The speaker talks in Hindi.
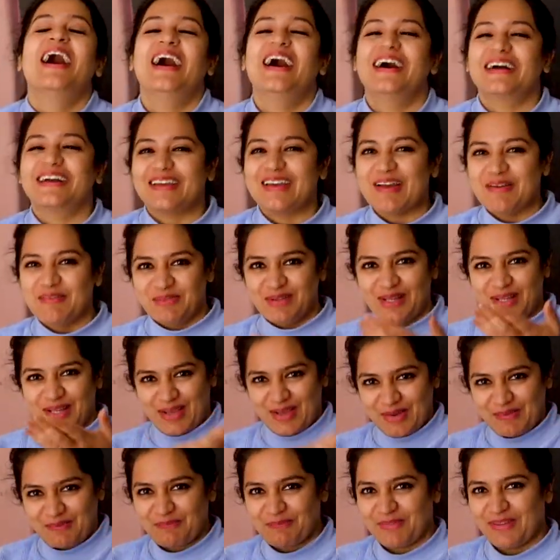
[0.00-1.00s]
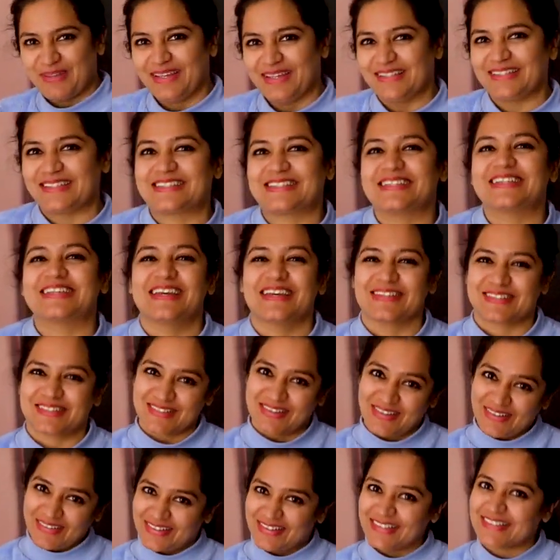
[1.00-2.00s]
हाँ कैमरे के पीछे है
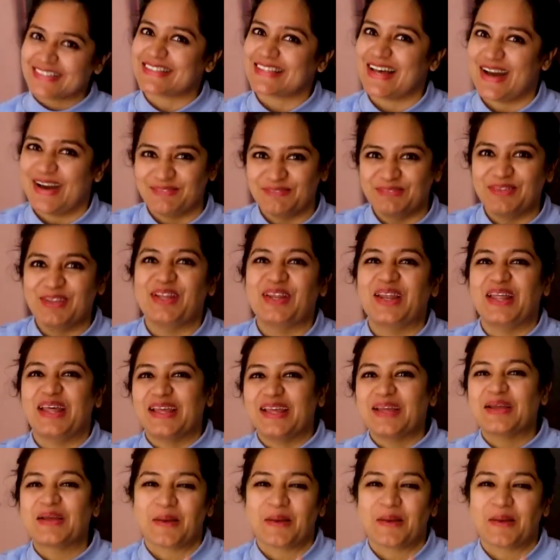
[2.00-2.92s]
सॉरी सामने नहीं